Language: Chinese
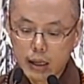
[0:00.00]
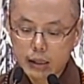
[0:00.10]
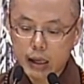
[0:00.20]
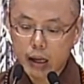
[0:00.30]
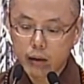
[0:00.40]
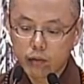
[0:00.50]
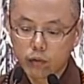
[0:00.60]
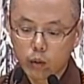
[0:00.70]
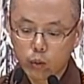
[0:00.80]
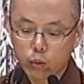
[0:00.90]
在《
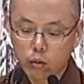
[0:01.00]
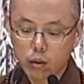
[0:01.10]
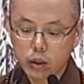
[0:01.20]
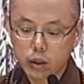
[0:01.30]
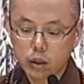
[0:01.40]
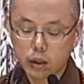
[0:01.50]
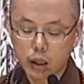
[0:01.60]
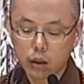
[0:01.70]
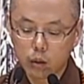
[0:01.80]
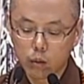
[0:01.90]
佛说施
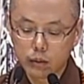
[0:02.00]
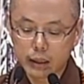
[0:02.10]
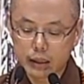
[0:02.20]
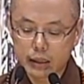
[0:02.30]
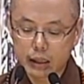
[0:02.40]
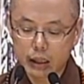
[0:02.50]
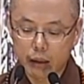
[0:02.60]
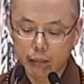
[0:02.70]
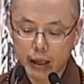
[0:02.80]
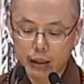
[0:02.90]
灯功德经》
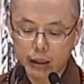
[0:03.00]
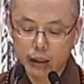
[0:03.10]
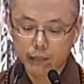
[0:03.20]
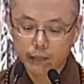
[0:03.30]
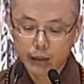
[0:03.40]
里面呢，